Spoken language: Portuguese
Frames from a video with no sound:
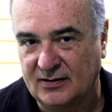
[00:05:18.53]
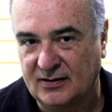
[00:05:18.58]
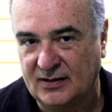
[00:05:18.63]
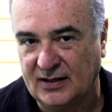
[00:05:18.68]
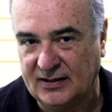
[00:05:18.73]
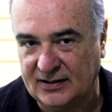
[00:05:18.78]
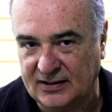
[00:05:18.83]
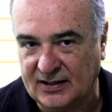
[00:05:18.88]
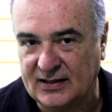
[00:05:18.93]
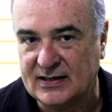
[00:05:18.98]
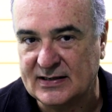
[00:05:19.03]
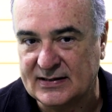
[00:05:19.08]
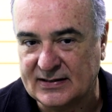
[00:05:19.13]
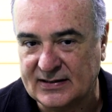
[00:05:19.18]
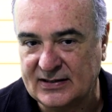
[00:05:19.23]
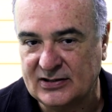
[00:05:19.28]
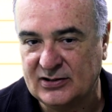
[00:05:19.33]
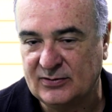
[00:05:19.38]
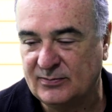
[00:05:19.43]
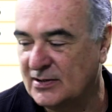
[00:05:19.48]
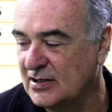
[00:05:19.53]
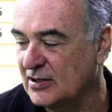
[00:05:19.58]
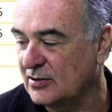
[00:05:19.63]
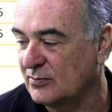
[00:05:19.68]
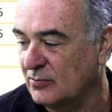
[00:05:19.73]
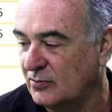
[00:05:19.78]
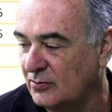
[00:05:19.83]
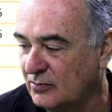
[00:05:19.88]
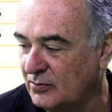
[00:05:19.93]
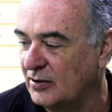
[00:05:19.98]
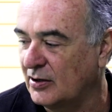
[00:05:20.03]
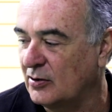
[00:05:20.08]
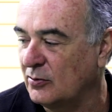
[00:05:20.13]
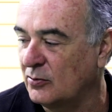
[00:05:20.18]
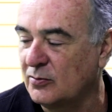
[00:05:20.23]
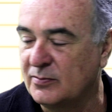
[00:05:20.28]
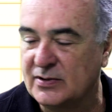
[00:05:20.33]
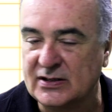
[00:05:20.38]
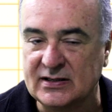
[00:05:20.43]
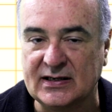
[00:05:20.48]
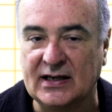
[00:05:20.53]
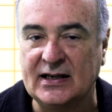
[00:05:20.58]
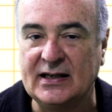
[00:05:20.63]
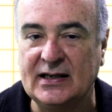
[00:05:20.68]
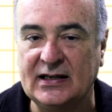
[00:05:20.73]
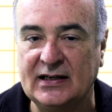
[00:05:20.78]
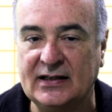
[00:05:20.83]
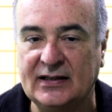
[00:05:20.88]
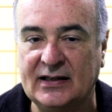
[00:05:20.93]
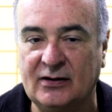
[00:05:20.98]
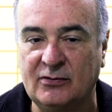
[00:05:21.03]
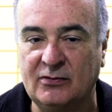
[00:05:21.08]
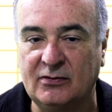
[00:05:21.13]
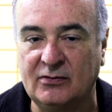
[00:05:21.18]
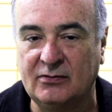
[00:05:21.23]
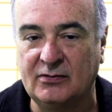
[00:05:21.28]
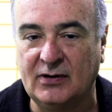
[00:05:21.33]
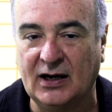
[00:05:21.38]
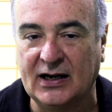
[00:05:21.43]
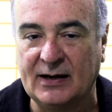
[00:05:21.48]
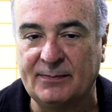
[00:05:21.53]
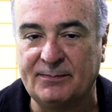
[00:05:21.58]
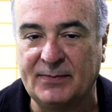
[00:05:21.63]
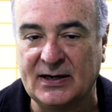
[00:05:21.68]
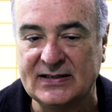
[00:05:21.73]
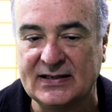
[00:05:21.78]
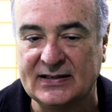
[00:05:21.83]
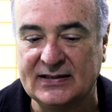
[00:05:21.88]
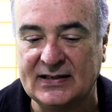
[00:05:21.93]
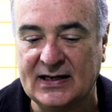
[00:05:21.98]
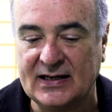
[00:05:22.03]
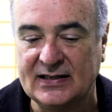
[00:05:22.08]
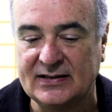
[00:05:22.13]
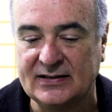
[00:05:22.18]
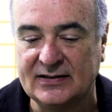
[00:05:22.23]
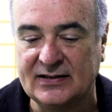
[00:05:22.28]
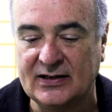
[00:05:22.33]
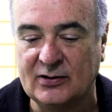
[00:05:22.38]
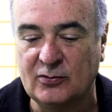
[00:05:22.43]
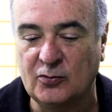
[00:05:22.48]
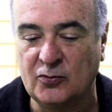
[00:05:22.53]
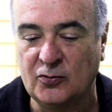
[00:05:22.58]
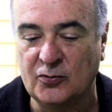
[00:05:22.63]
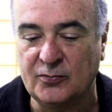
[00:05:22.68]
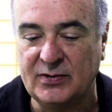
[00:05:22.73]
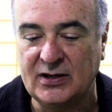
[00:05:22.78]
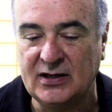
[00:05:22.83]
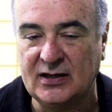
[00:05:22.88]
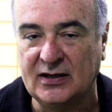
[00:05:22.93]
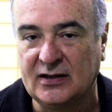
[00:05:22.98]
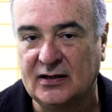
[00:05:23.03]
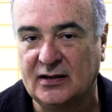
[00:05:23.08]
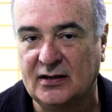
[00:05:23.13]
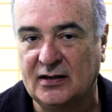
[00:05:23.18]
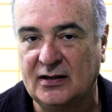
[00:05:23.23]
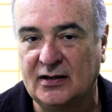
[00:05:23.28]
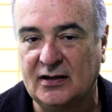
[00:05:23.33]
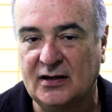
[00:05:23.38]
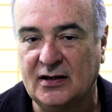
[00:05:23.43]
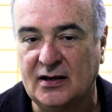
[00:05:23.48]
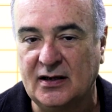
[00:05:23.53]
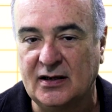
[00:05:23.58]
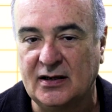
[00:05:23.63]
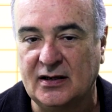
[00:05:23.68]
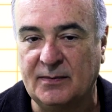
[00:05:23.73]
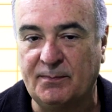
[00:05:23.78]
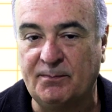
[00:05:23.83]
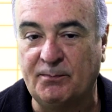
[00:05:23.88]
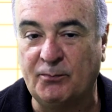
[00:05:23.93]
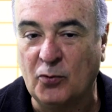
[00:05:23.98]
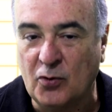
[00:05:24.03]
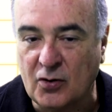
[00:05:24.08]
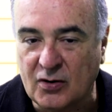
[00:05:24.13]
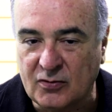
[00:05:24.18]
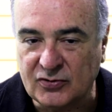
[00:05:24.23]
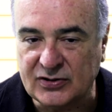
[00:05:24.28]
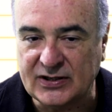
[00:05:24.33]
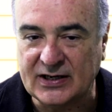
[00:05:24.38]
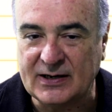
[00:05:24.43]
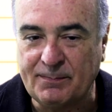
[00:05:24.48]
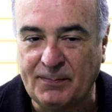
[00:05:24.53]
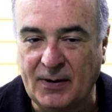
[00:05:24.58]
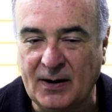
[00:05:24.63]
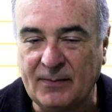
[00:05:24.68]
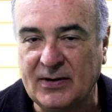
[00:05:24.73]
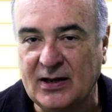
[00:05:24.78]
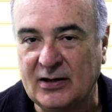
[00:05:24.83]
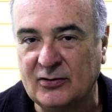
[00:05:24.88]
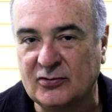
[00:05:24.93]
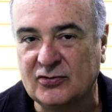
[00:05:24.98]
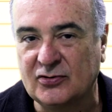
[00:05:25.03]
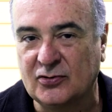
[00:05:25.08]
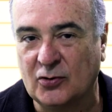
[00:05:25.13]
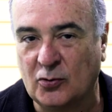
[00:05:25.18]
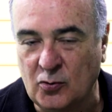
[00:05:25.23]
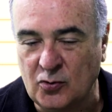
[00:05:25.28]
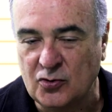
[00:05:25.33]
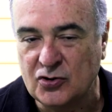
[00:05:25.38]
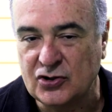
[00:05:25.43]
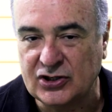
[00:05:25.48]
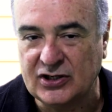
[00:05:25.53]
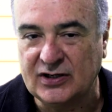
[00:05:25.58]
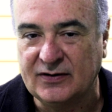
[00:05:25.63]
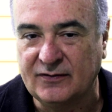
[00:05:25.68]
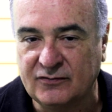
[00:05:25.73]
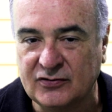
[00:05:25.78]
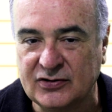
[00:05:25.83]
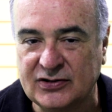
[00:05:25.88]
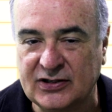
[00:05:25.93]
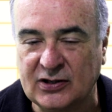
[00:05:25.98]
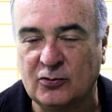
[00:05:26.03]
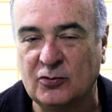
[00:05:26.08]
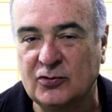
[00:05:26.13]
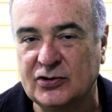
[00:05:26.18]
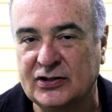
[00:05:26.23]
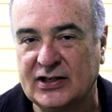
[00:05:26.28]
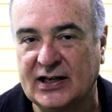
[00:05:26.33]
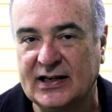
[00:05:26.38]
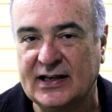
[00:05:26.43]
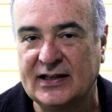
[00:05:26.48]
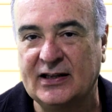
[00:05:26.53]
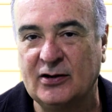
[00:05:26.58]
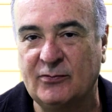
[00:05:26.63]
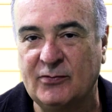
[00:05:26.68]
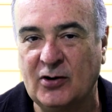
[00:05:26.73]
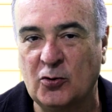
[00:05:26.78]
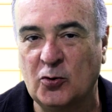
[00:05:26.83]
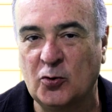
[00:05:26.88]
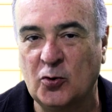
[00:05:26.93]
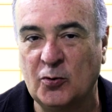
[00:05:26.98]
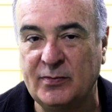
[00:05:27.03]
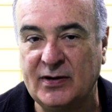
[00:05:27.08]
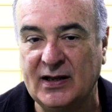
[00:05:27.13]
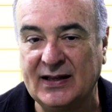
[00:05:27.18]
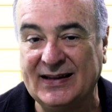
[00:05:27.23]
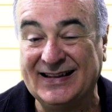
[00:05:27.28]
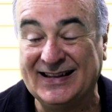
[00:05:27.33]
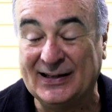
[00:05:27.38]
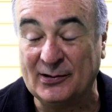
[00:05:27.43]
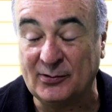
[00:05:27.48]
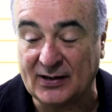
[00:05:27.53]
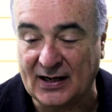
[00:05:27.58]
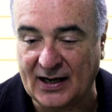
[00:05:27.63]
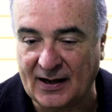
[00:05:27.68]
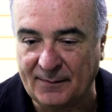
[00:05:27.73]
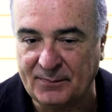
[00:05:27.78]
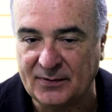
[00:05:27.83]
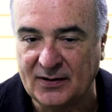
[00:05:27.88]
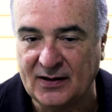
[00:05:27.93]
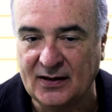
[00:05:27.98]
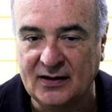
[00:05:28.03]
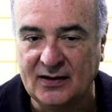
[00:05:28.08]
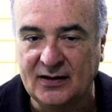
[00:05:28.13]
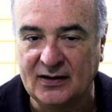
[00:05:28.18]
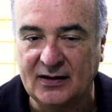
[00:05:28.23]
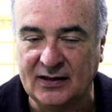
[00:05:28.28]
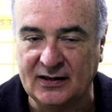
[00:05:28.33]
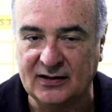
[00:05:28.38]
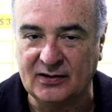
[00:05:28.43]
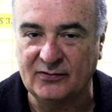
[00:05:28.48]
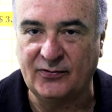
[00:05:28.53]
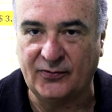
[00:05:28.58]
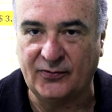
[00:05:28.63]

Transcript: É interessante mesmo o Economiza. Ele dá uma capacidade de economia que poucos equipamentos hoje você consegue ter uma economia tão rápida e tão